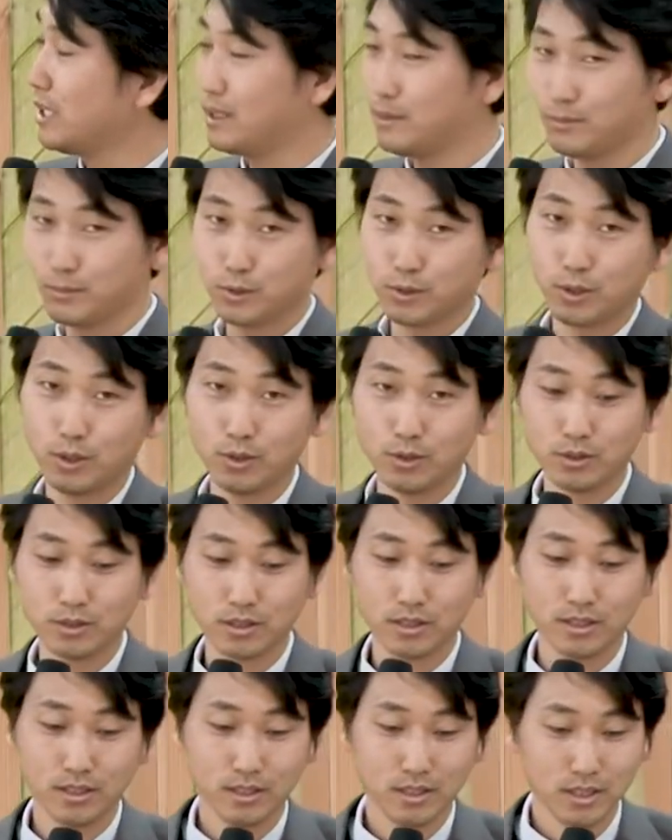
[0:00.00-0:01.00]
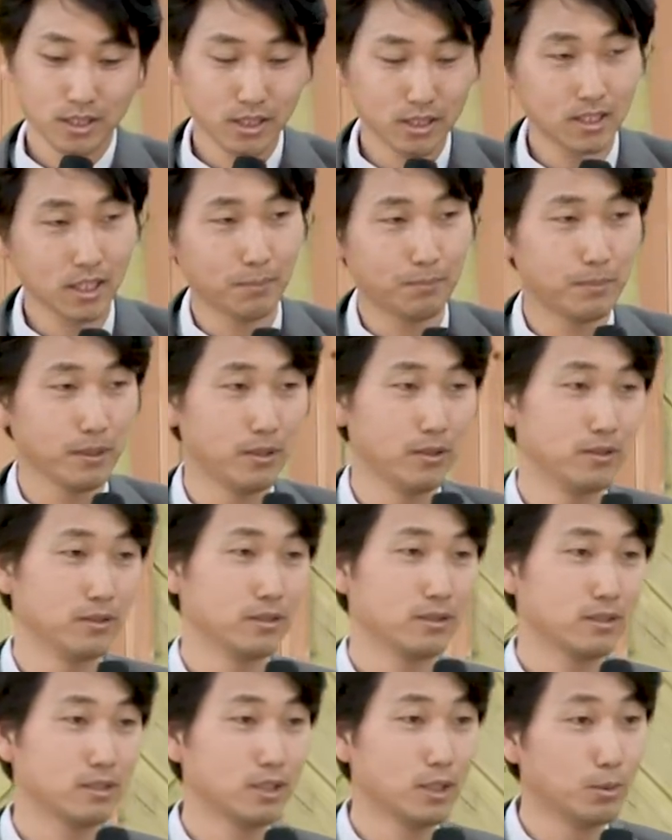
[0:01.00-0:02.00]
무서운 흑사병
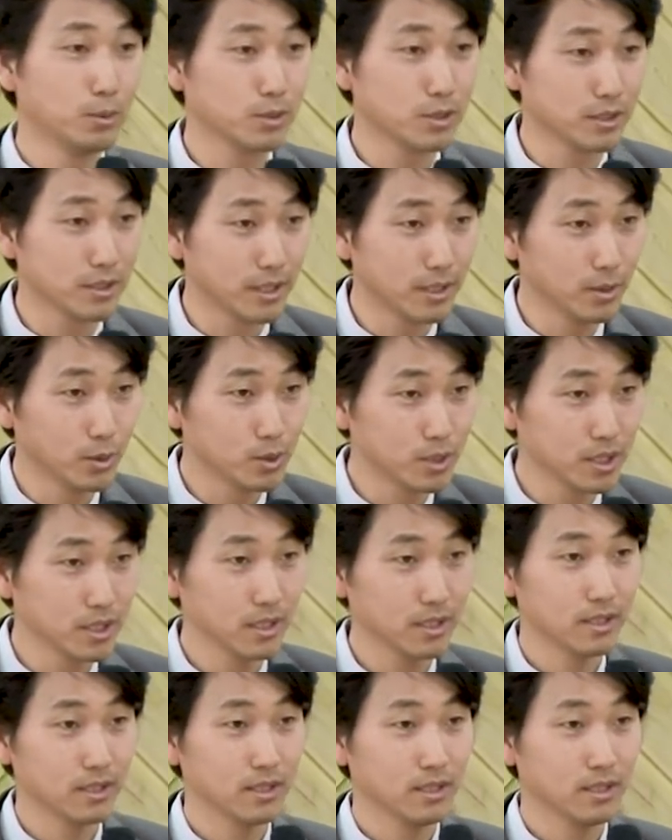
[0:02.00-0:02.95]
들어보셨나요 혹시?